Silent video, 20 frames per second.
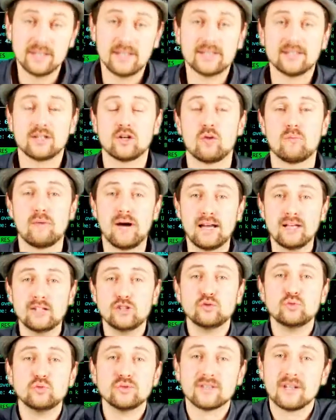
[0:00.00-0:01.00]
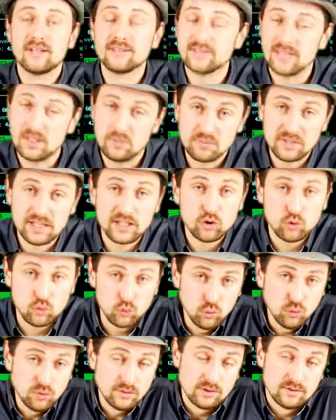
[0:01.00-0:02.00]
Ja, der normale User ist eben nicht
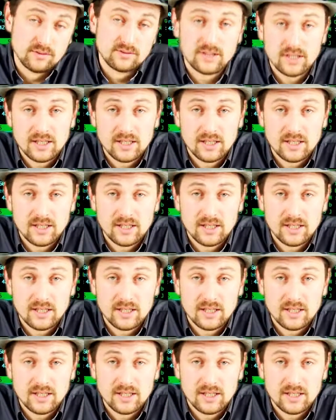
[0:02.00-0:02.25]
root.